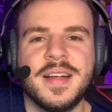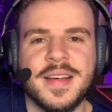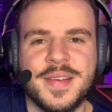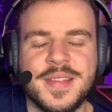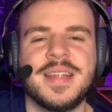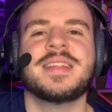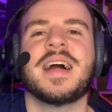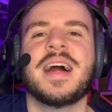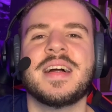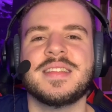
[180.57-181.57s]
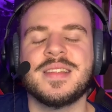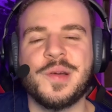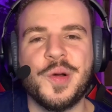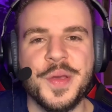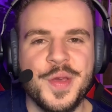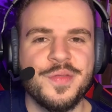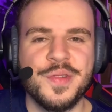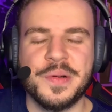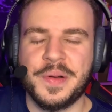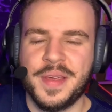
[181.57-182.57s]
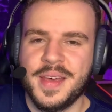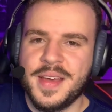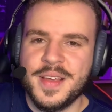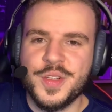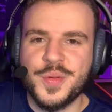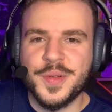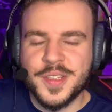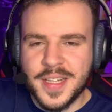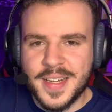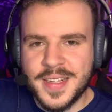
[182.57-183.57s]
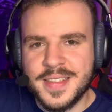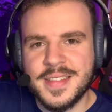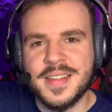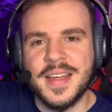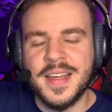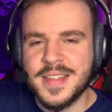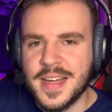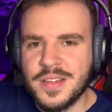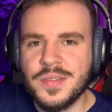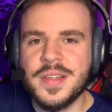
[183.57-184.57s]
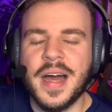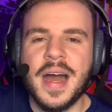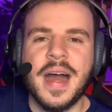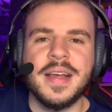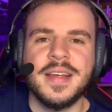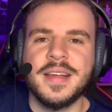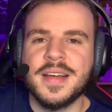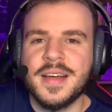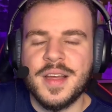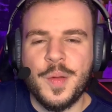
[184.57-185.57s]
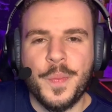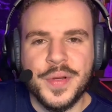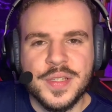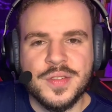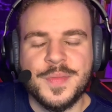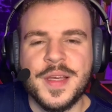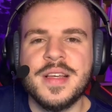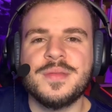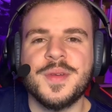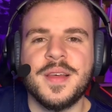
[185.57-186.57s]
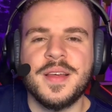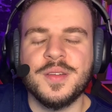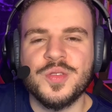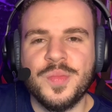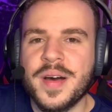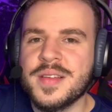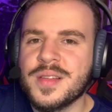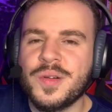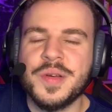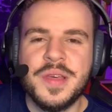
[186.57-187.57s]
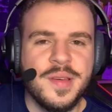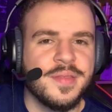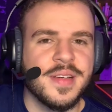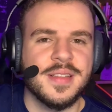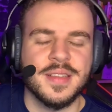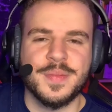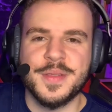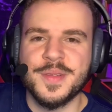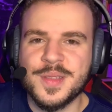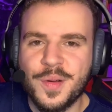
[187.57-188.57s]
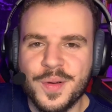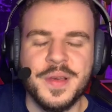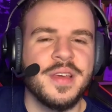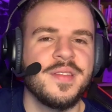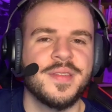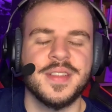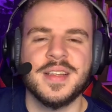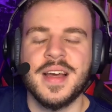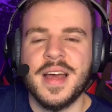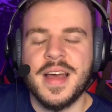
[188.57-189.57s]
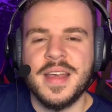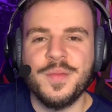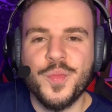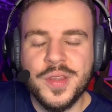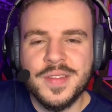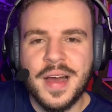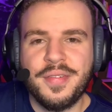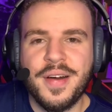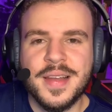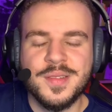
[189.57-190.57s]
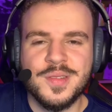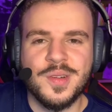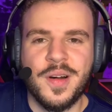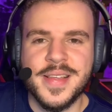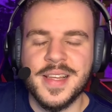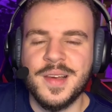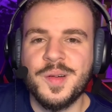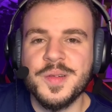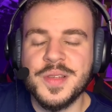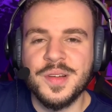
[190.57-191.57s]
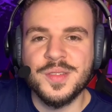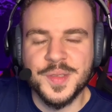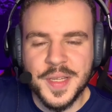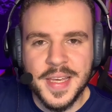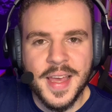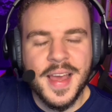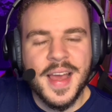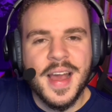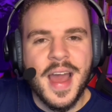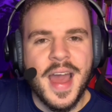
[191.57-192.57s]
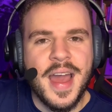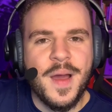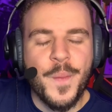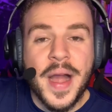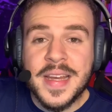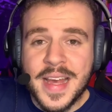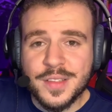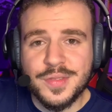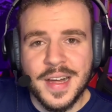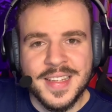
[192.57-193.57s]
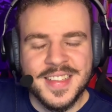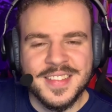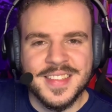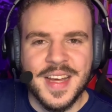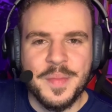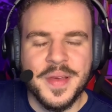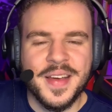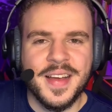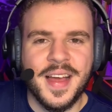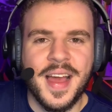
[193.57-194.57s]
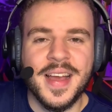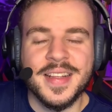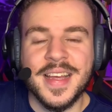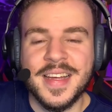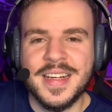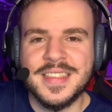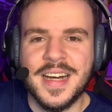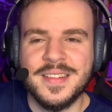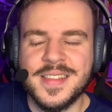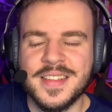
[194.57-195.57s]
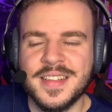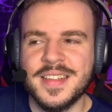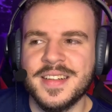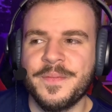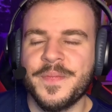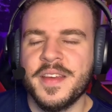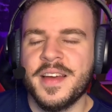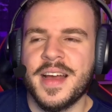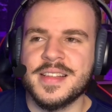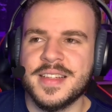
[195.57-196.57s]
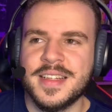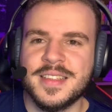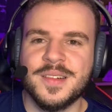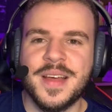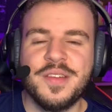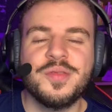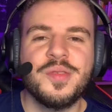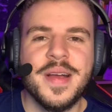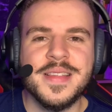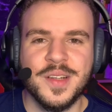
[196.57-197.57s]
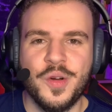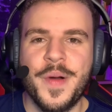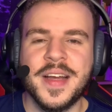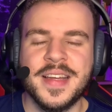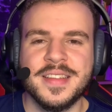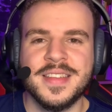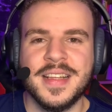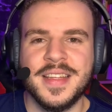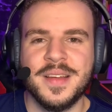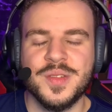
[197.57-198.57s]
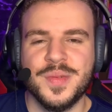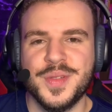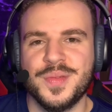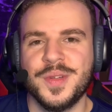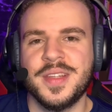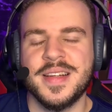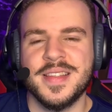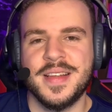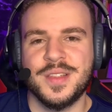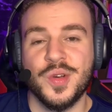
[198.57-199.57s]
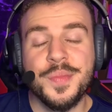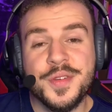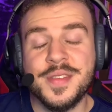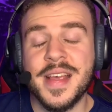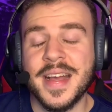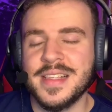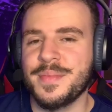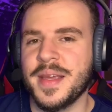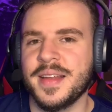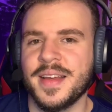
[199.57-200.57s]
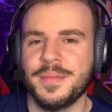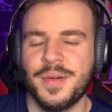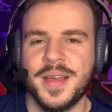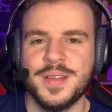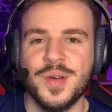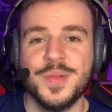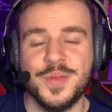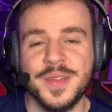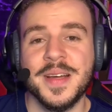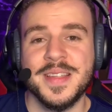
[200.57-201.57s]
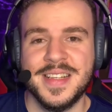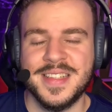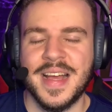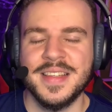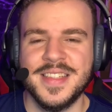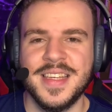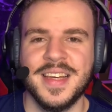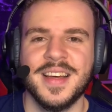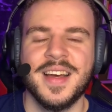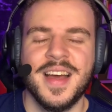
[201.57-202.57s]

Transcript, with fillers: da sociedade ser horrível, e os mutantes terem que se ajudar e, e por isso mesmo, e que os humanos são horríveis, as pessoas são horríveis. E muito da fala do Scott ali eu consigo ver é, o Magneto falando, sabe? É, é, é até engraçado essa, essa questão da influência que o Magneto tá tendo sobre os mutantes ali, sobre os X-Men, né? Porque sobre os mutantes ele já tinha.